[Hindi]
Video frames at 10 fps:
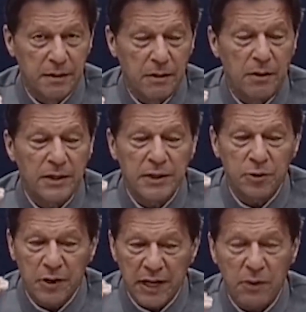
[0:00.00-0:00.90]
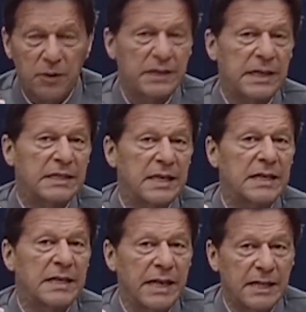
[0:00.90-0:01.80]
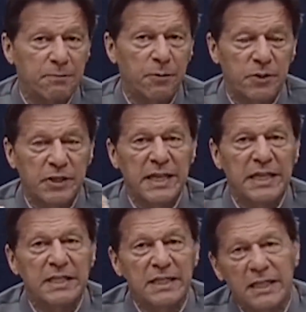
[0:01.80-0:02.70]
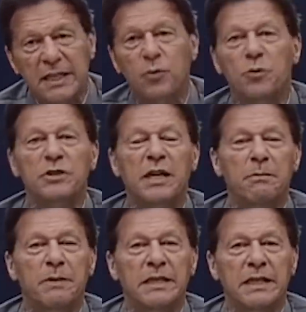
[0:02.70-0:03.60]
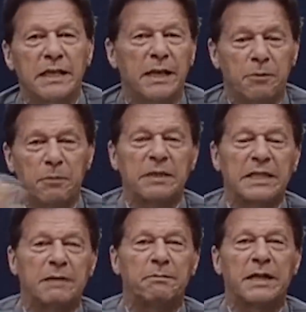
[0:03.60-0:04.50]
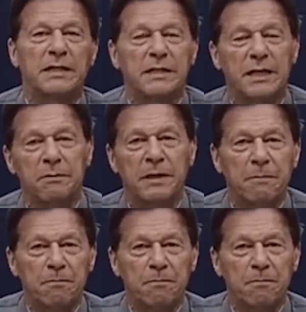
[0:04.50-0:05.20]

और ये जो रिकॉर्ड टेक्सटाइल की एक्सपोर्ट्स हैं इसी ने रोज़गार पैदा किया आपको पता है कि पाकिस्तान में